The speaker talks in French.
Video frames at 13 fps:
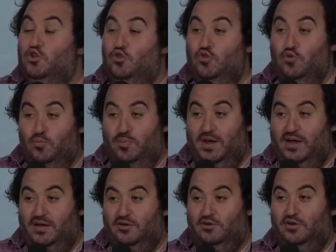Non
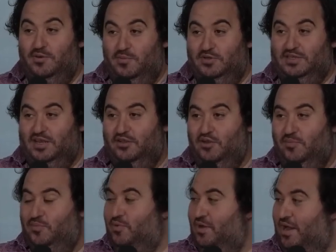pas que les bonnes
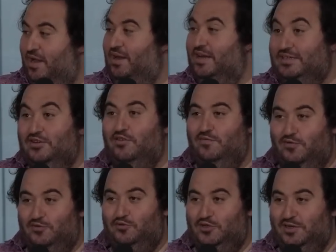startups, elles
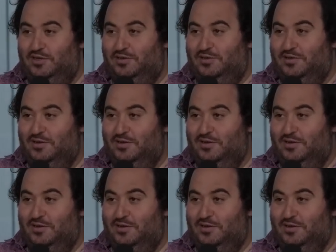résolvent le sujet,